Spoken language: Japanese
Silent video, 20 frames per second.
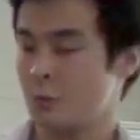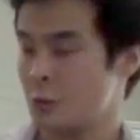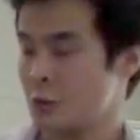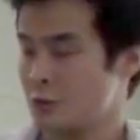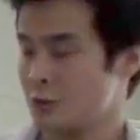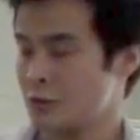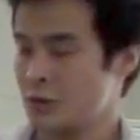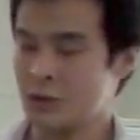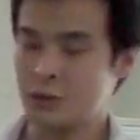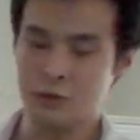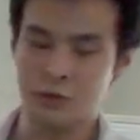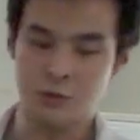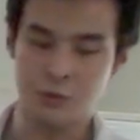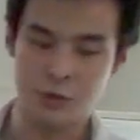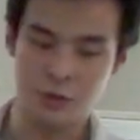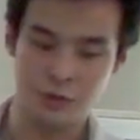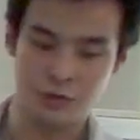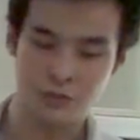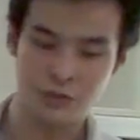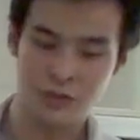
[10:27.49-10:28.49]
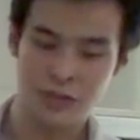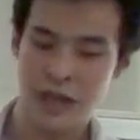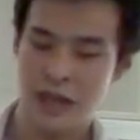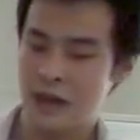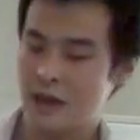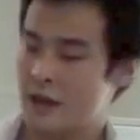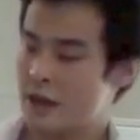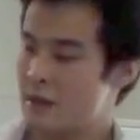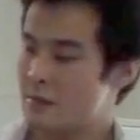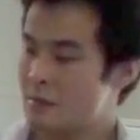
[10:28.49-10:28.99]
のものと2個のもの
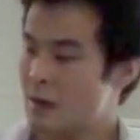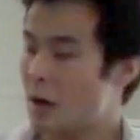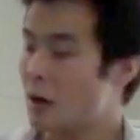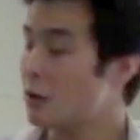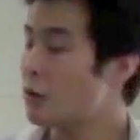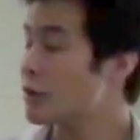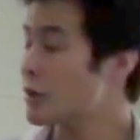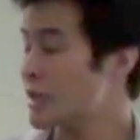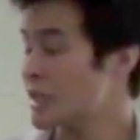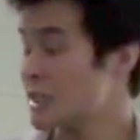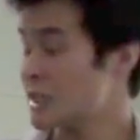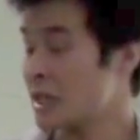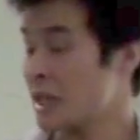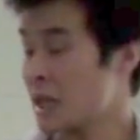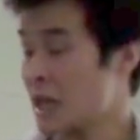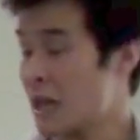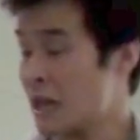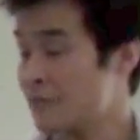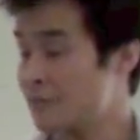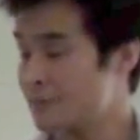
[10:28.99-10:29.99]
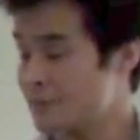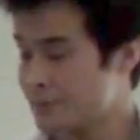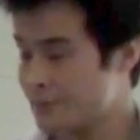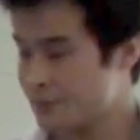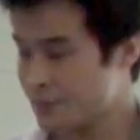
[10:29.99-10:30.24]
で、まあ、大きな差が